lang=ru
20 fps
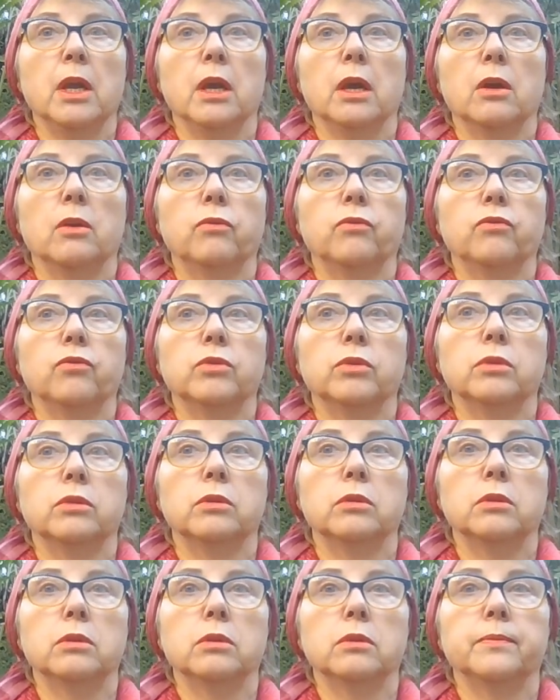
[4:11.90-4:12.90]
Э, вот
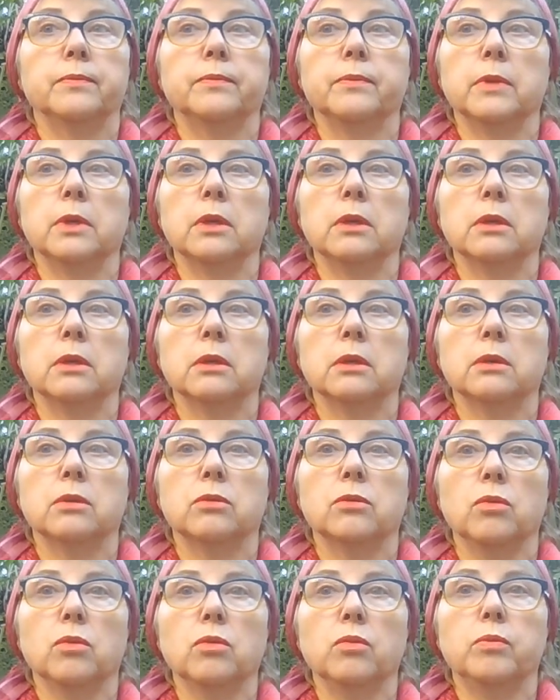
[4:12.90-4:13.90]
эм, э,
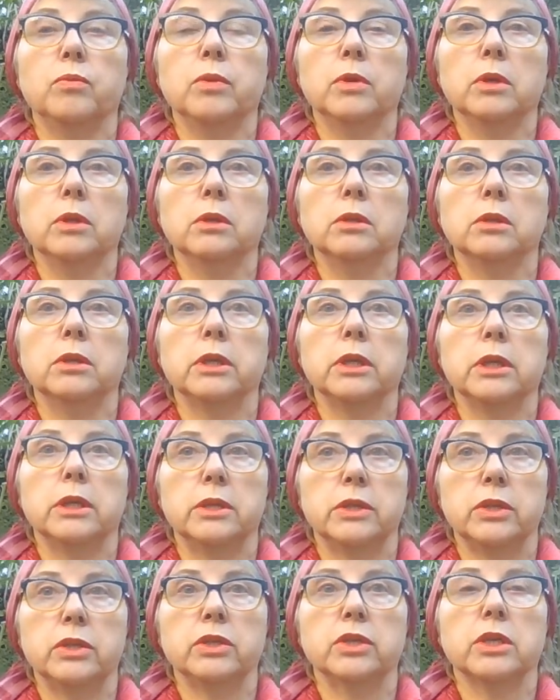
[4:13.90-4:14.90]
Гоу был и
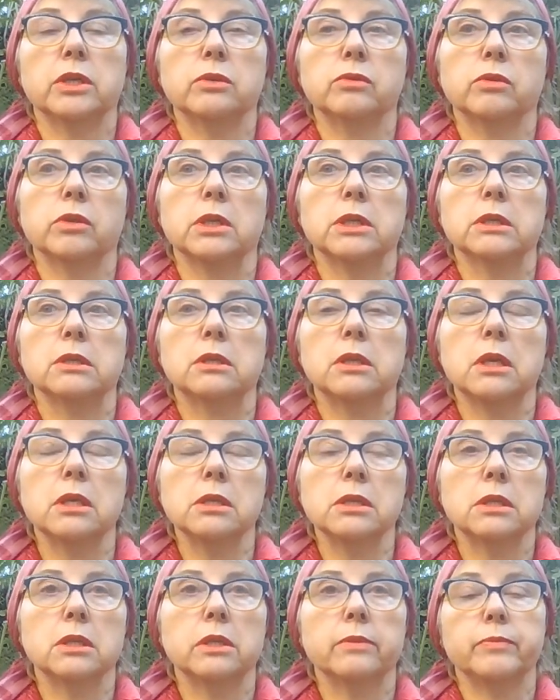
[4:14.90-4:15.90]
сейчас он
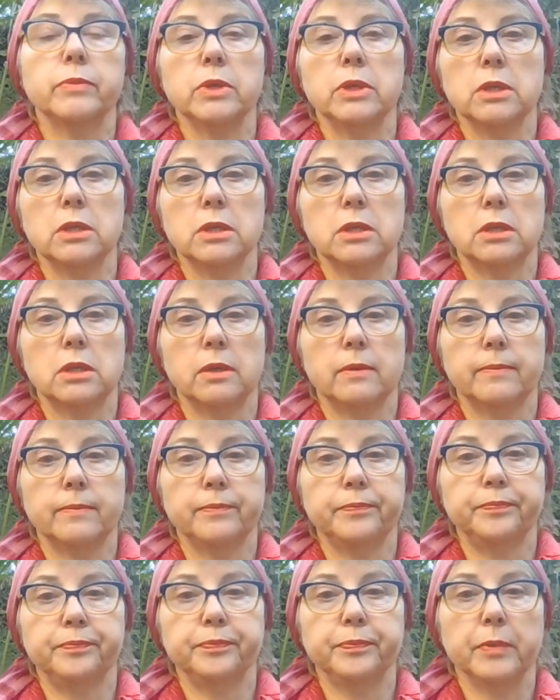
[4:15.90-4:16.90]
остался
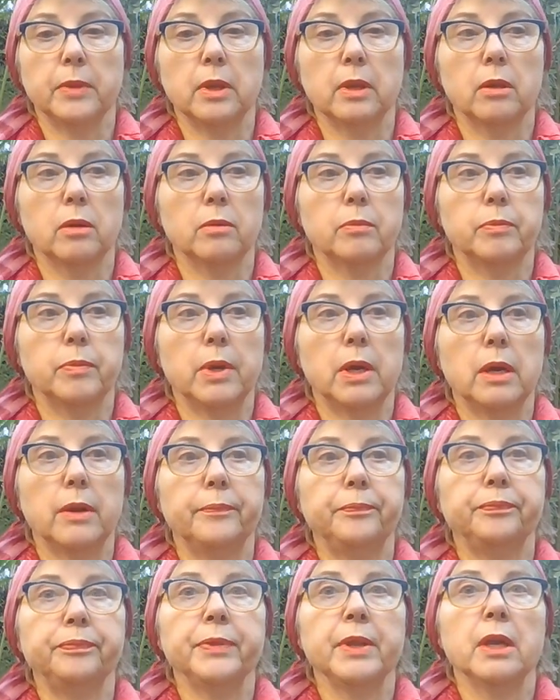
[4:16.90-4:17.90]
министром э,
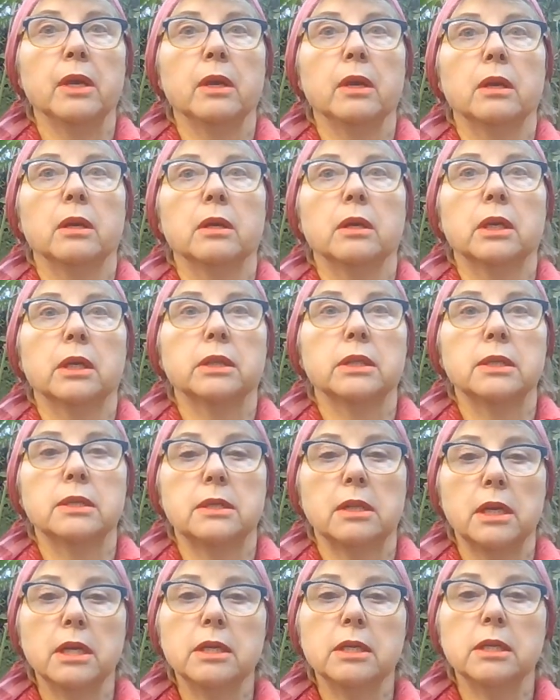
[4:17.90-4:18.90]
по
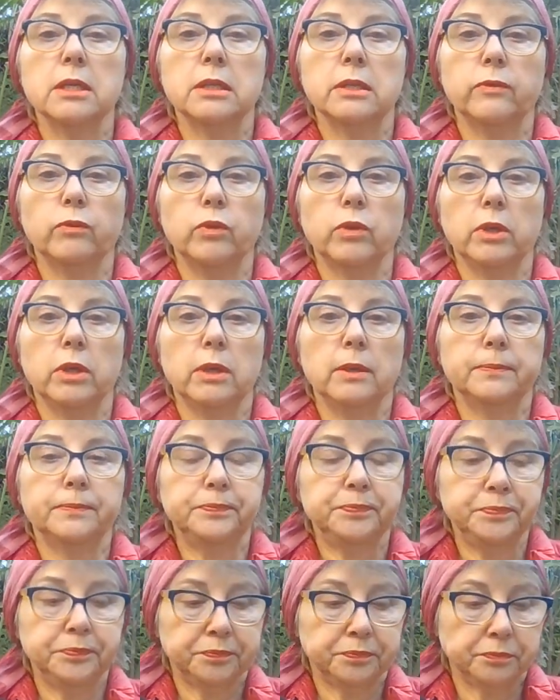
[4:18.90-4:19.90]
градостроительству и
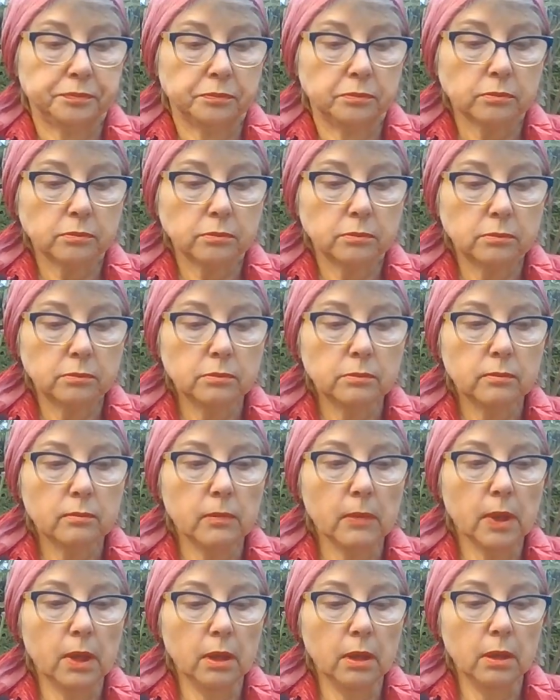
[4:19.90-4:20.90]

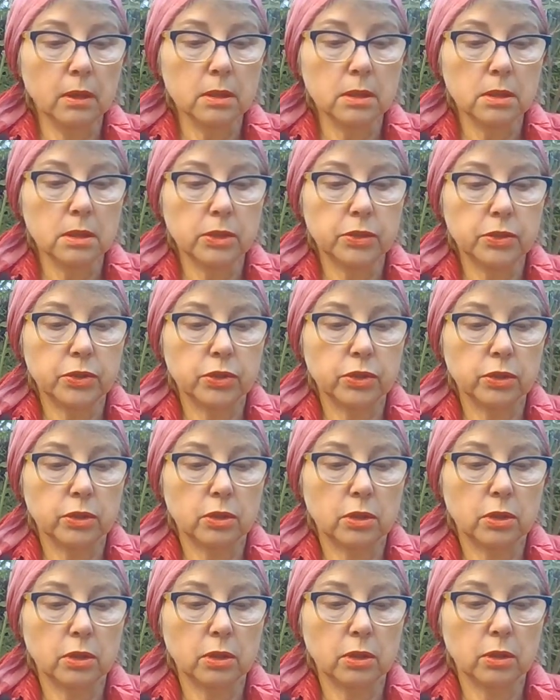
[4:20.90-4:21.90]
значит,
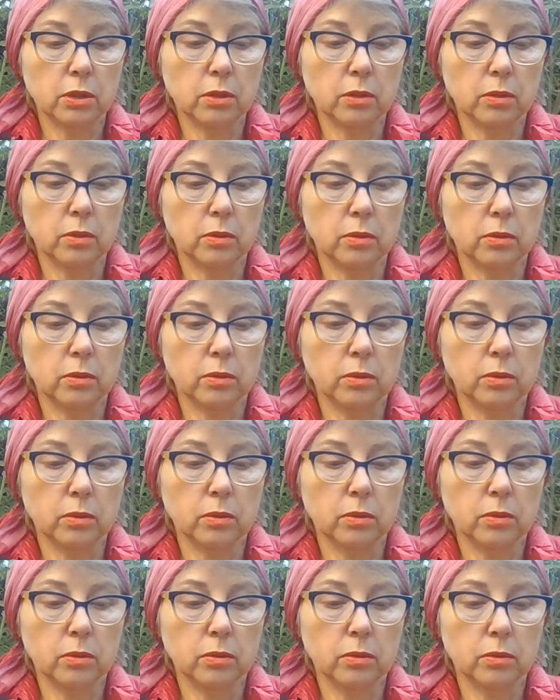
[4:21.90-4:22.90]

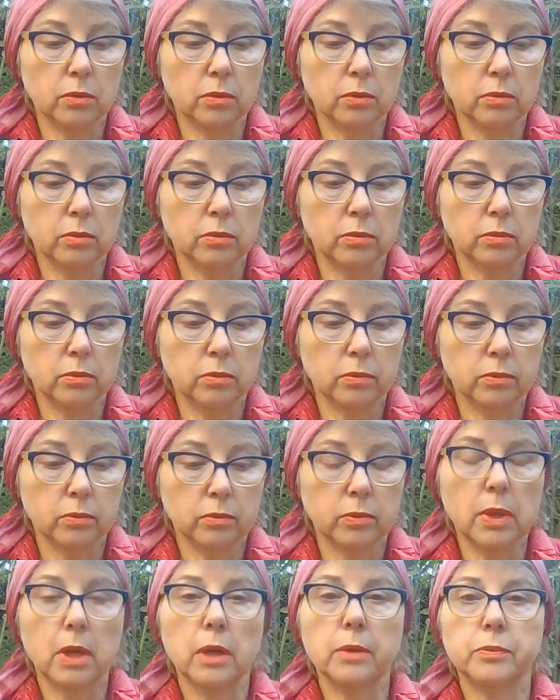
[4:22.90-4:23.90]

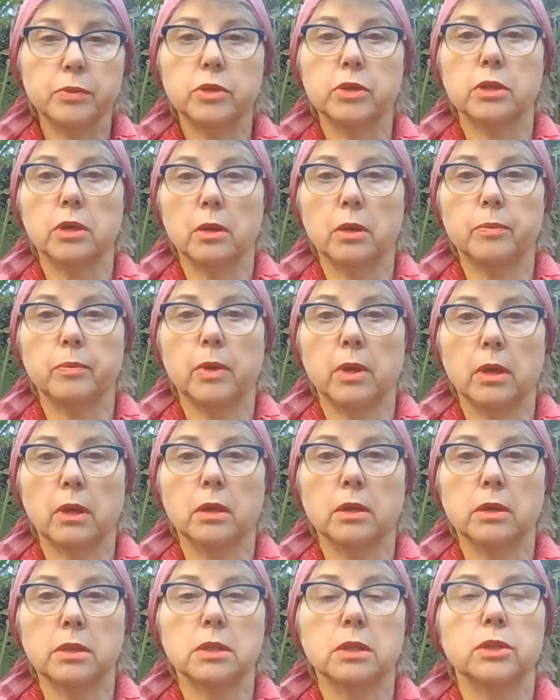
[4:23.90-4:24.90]
вообще
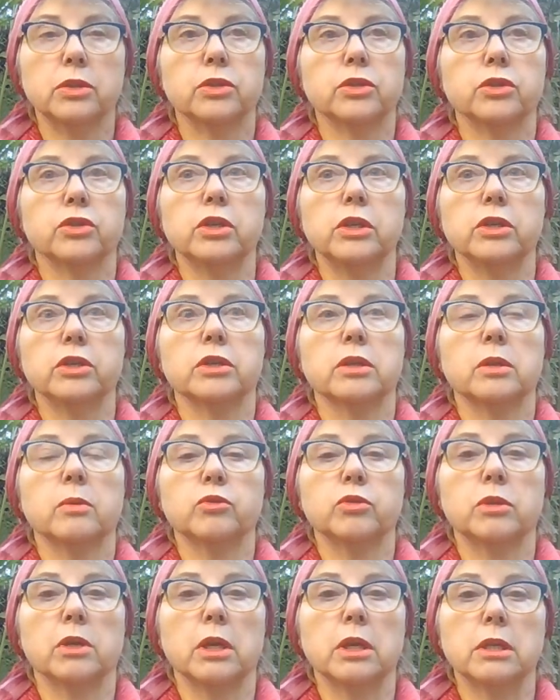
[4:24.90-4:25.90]
по значит,
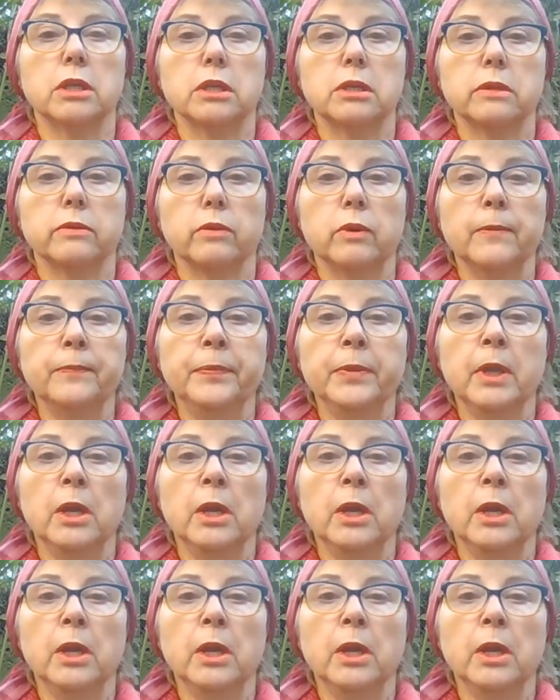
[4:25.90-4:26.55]
жилищному строительству.